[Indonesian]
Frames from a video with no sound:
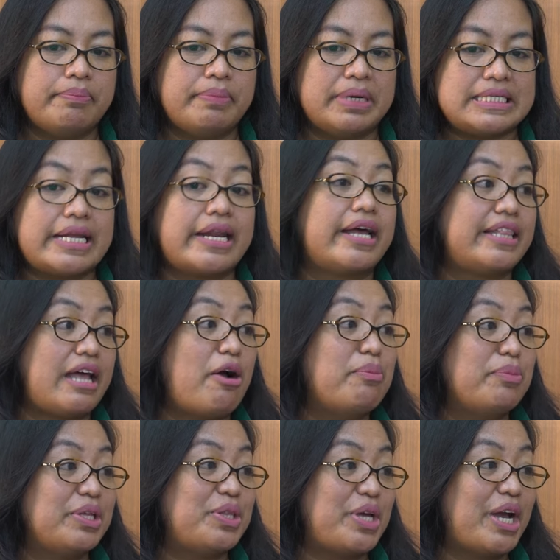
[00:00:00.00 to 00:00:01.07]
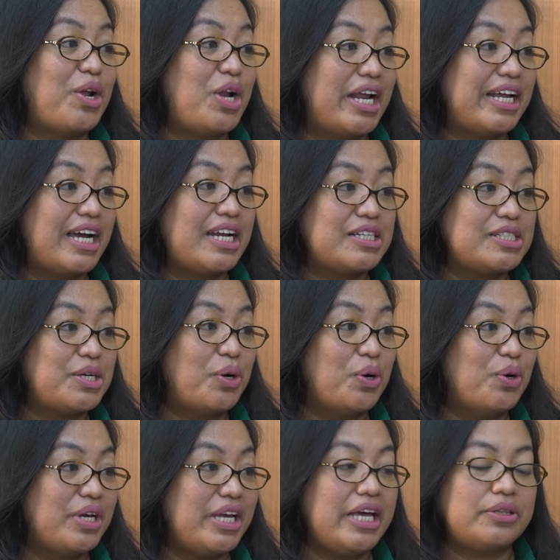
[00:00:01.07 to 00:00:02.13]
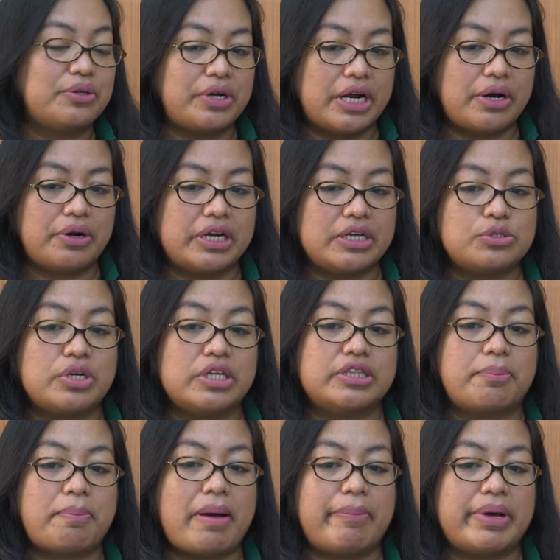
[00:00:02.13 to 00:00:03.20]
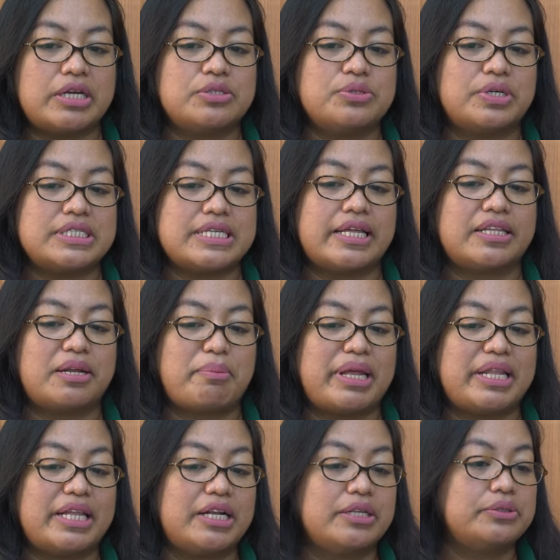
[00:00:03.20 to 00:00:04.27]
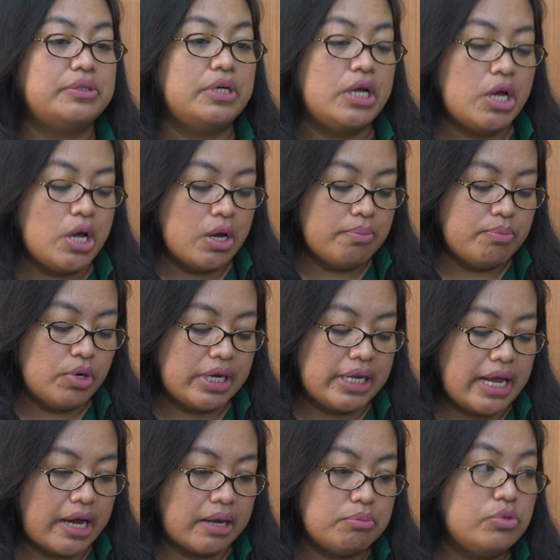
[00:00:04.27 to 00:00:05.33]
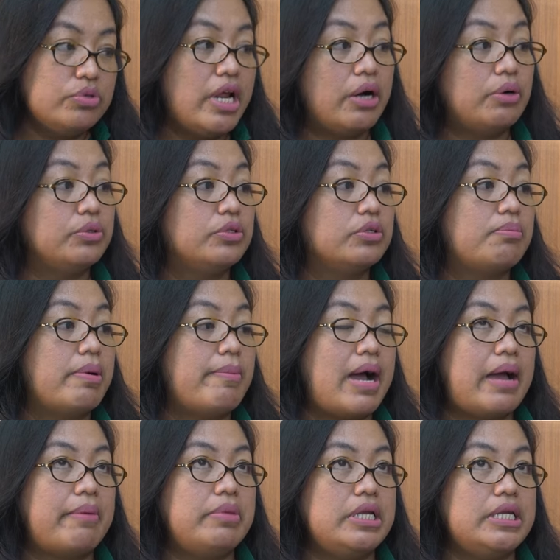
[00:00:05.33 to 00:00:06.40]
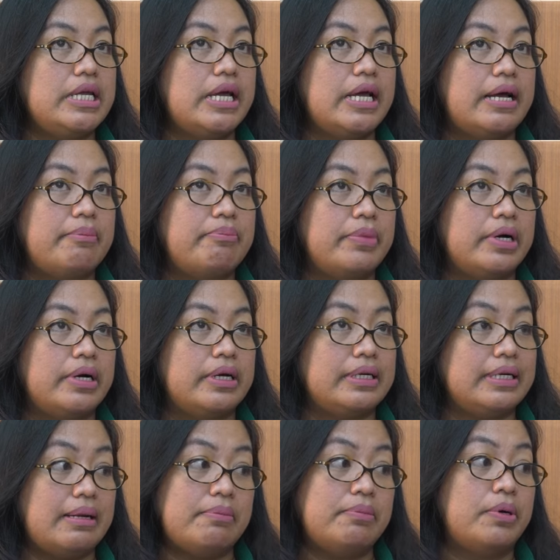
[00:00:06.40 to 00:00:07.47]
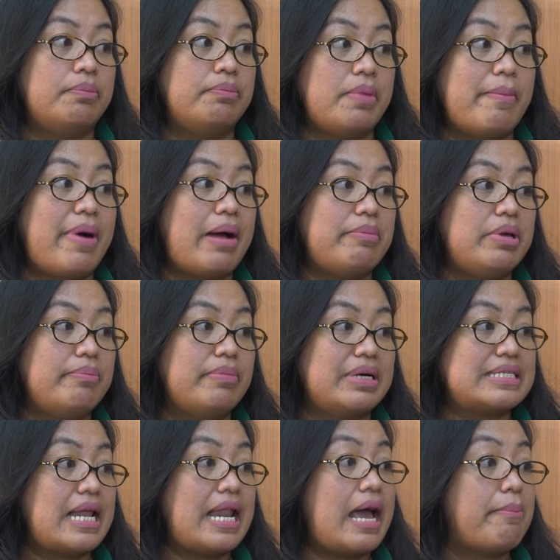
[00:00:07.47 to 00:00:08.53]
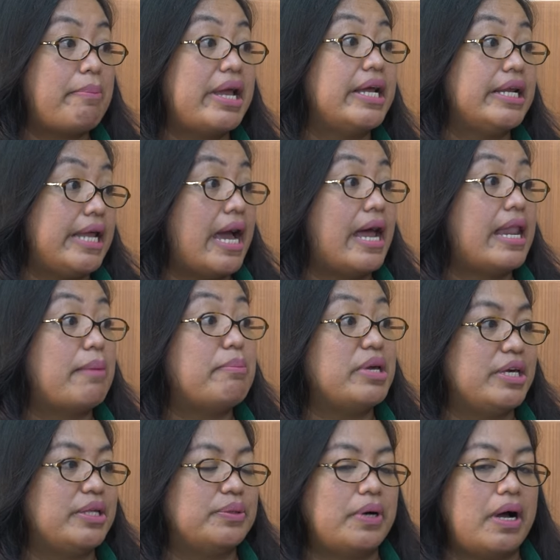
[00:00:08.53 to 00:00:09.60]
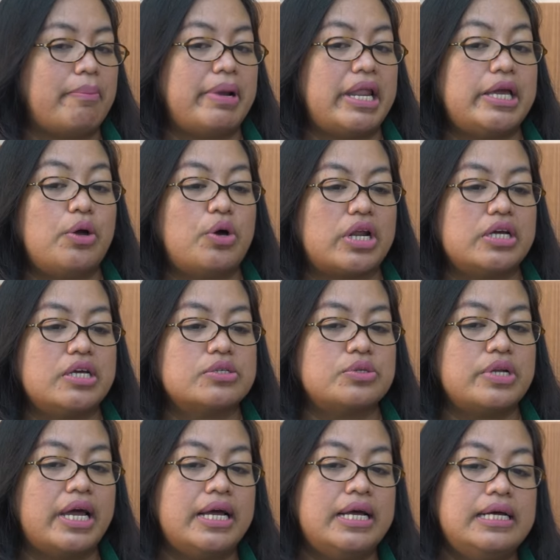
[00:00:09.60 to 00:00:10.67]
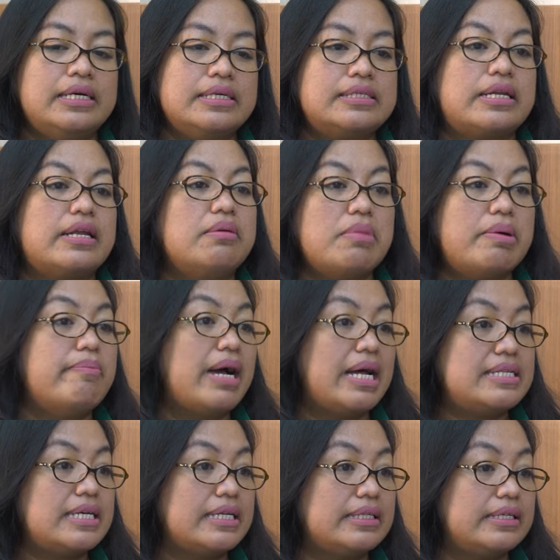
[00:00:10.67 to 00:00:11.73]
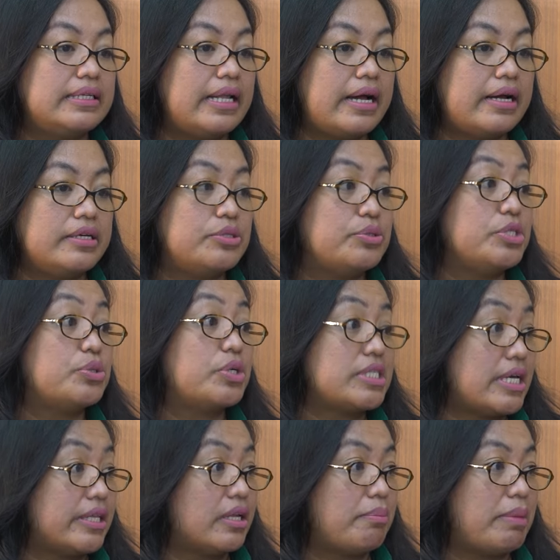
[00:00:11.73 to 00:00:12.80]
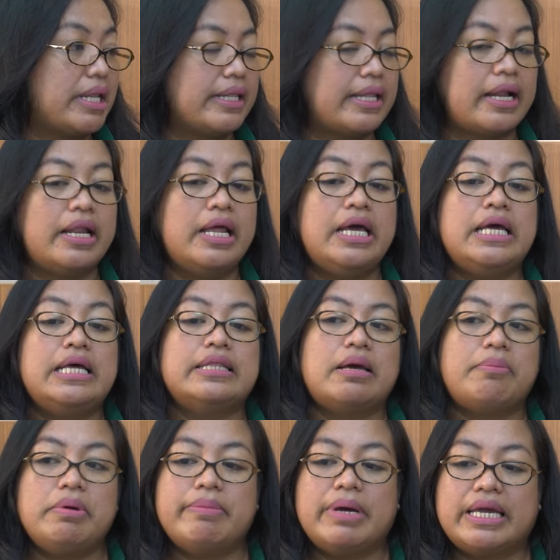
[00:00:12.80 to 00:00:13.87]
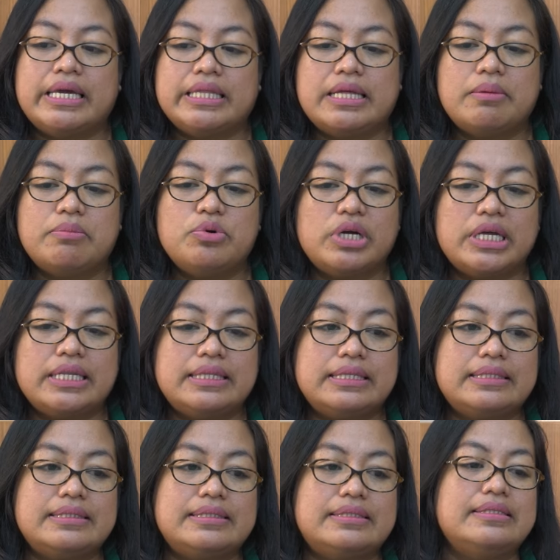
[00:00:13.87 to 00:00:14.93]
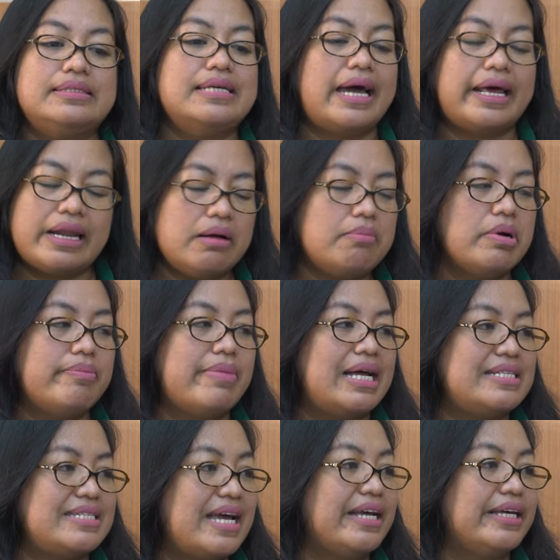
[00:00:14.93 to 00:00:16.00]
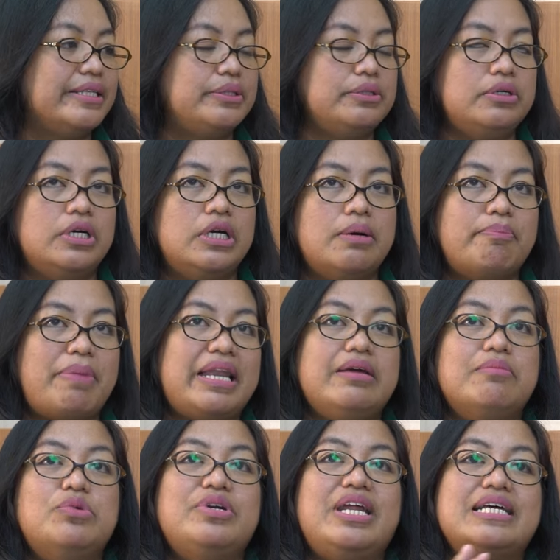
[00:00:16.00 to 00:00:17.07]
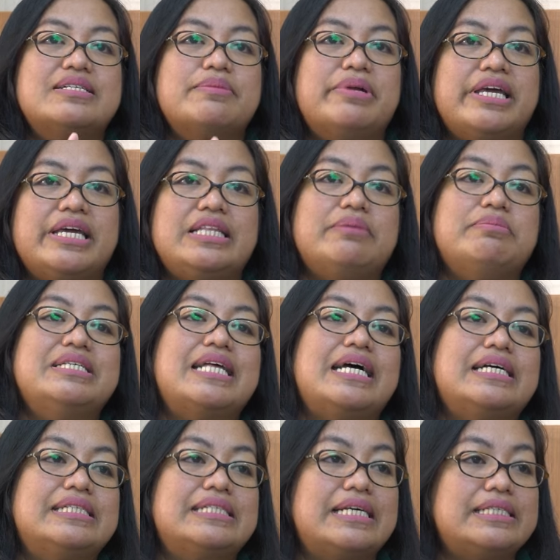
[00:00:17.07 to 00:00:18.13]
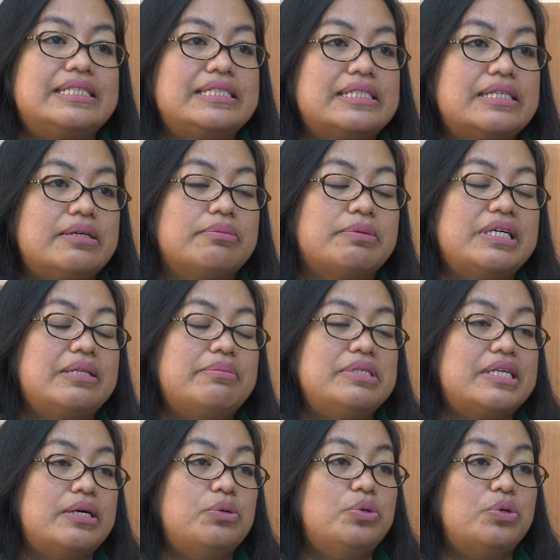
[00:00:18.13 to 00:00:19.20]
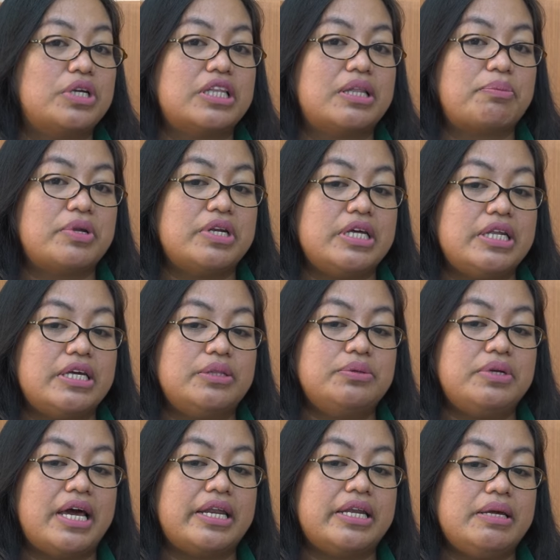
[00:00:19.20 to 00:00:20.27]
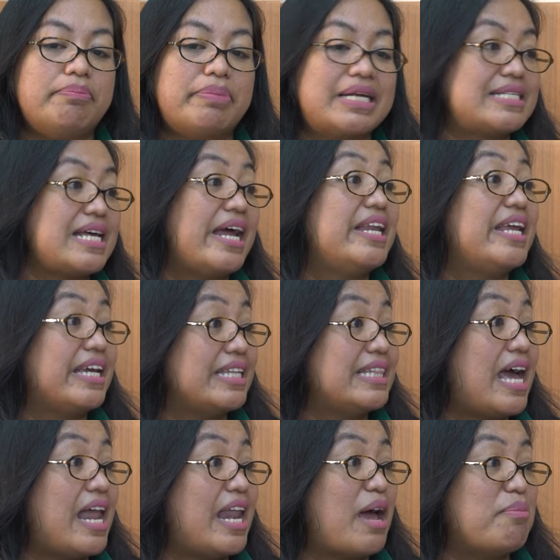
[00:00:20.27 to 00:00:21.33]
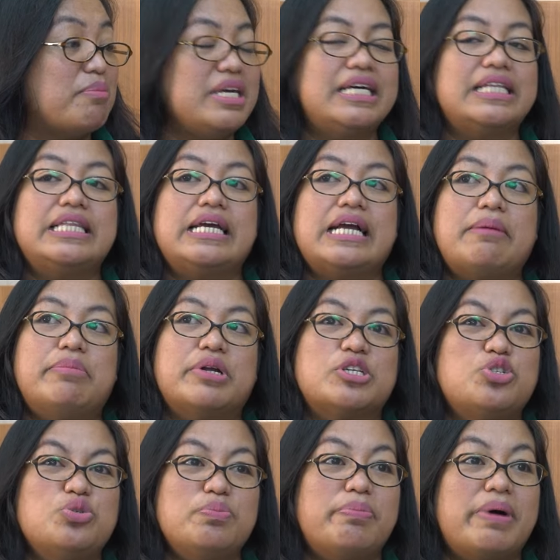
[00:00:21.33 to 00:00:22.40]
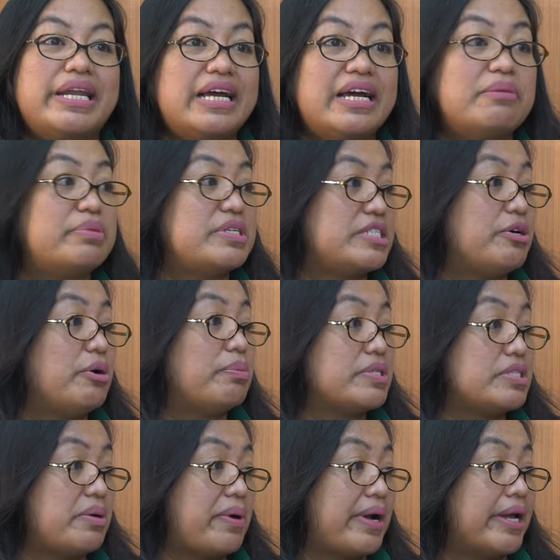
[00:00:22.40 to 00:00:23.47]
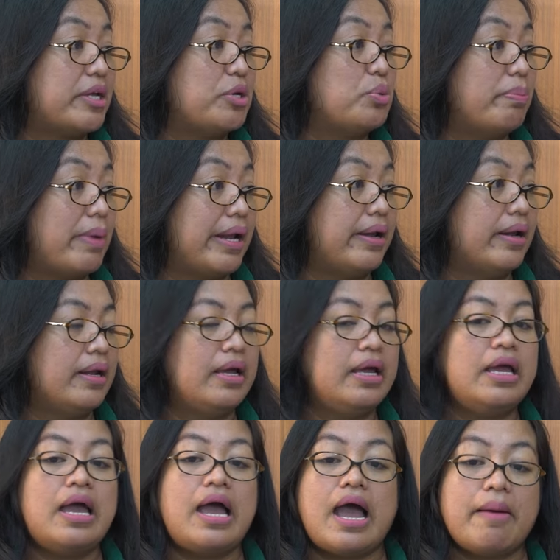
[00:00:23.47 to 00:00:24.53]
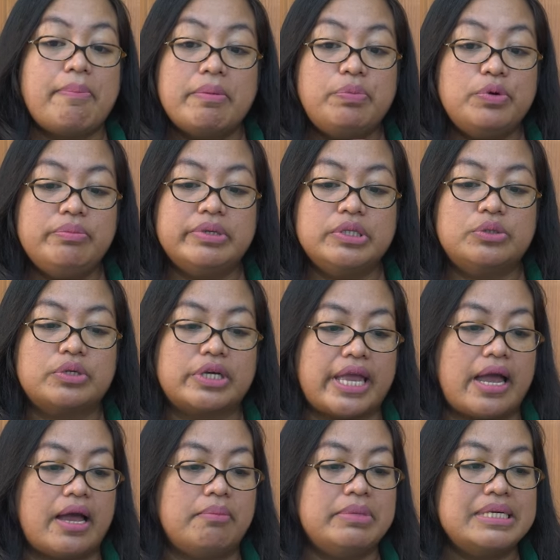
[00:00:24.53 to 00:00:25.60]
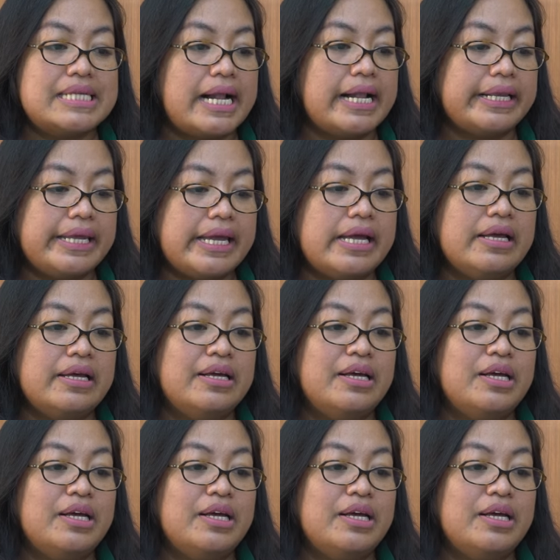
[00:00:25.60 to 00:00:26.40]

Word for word: masyarakat awam gitu ya, kalau anak-anak psikologi atau orang-orang yang sudah terpapar isu kesehatan mental tuh mungkin akan mudah untuk memahami dia eh, memahami masalah apa yang dia alami gitu. Hmm. Apalagi orang yang sudah sering membaca tentang isu-isu kesehatan, kesehatan mental. mental. Tapi bagi kita yang mungkin jarang membaca hmm. gitu, paling mudah sebenarnya kita bisa akses, kita bisa ukur kita punya diri itu dari perasaan yang kita alami ketika berjumpa dengan peristiwa-peristiwa kehidupan. Okay. Apapun bentuknya. Misalnya